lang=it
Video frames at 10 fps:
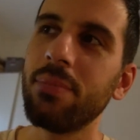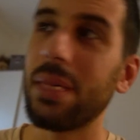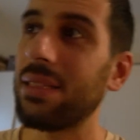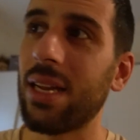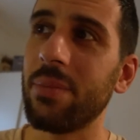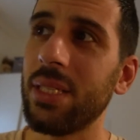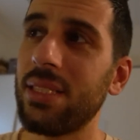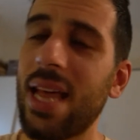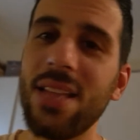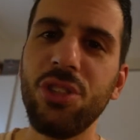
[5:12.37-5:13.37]
mandare
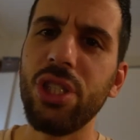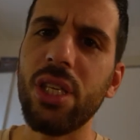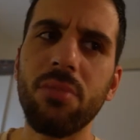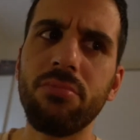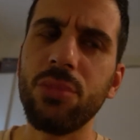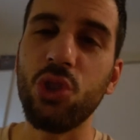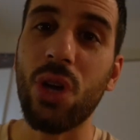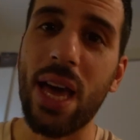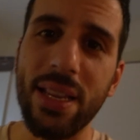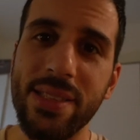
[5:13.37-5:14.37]
messaggi e
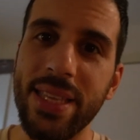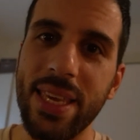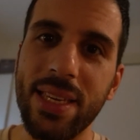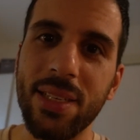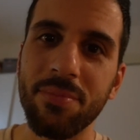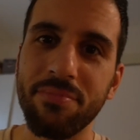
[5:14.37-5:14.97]
giocare a Snake.